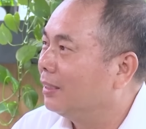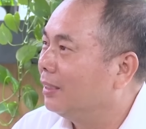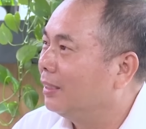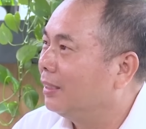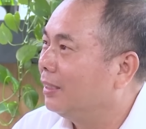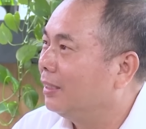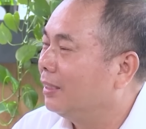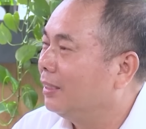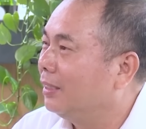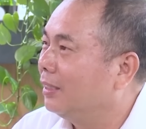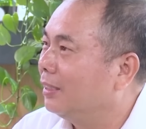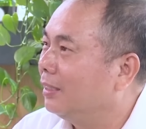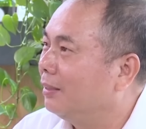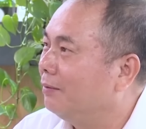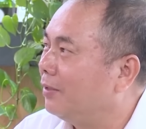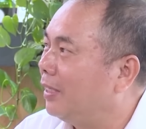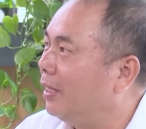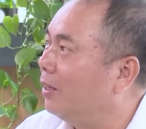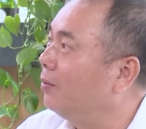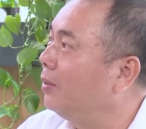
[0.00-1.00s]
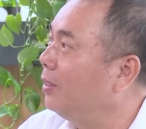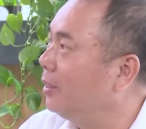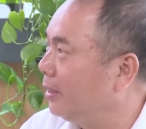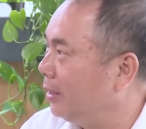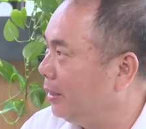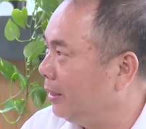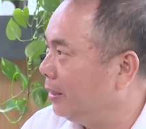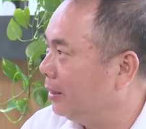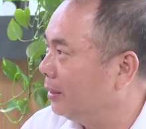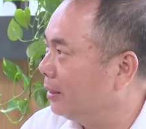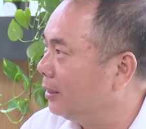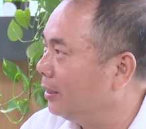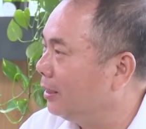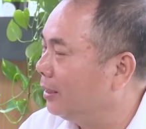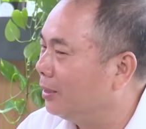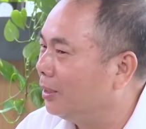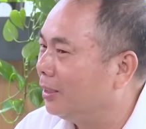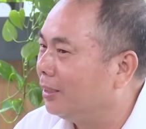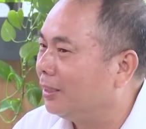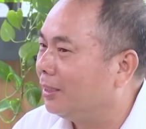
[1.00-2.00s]
Cái, cái cái cái về đạo đức đấy
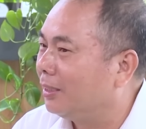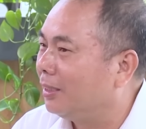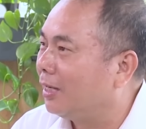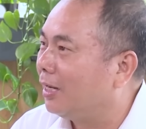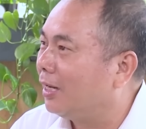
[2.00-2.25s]
thì, thì